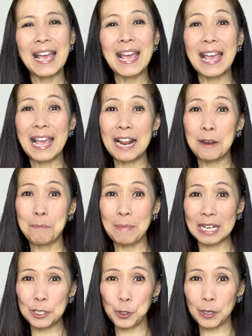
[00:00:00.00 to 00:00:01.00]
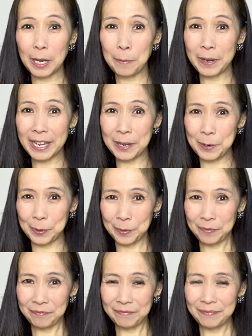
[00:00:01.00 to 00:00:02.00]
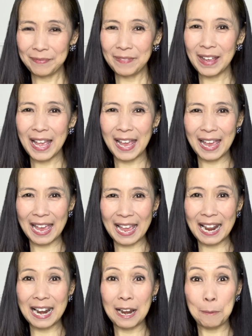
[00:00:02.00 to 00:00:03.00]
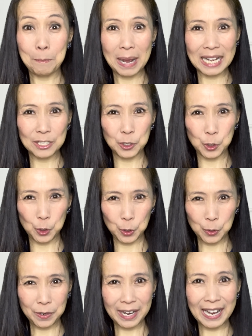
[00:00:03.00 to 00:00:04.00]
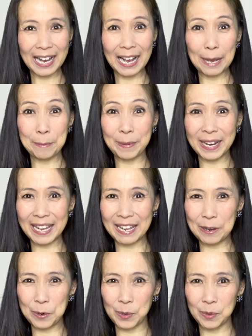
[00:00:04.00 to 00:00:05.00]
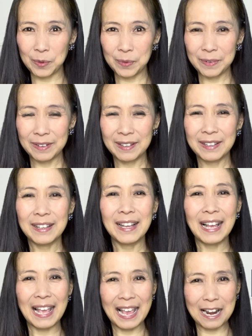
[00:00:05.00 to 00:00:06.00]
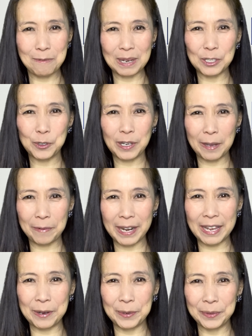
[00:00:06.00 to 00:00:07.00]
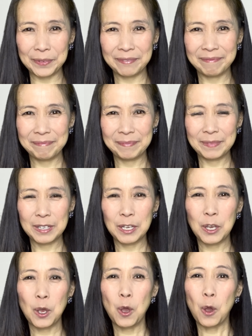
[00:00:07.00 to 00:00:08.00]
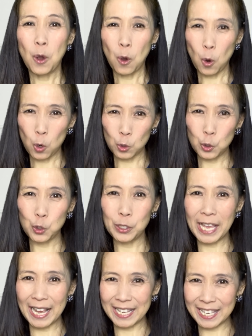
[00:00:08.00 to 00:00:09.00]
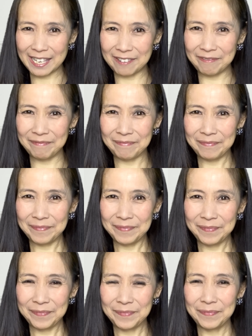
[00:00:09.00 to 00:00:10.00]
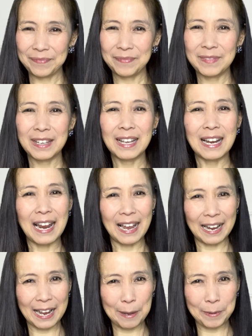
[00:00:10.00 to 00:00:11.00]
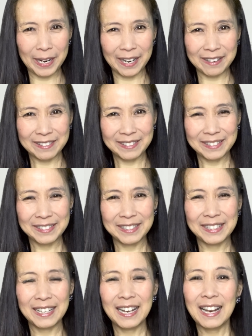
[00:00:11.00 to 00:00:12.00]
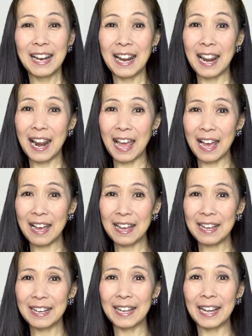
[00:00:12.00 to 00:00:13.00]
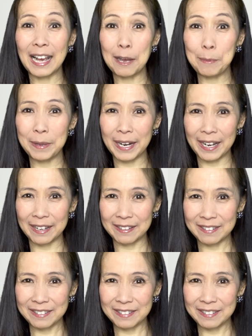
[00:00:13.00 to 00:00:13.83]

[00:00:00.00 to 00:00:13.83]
El macho cabrío, El macho cabrío, El macho cabrío, オスヤギ。La cabra, La cabra,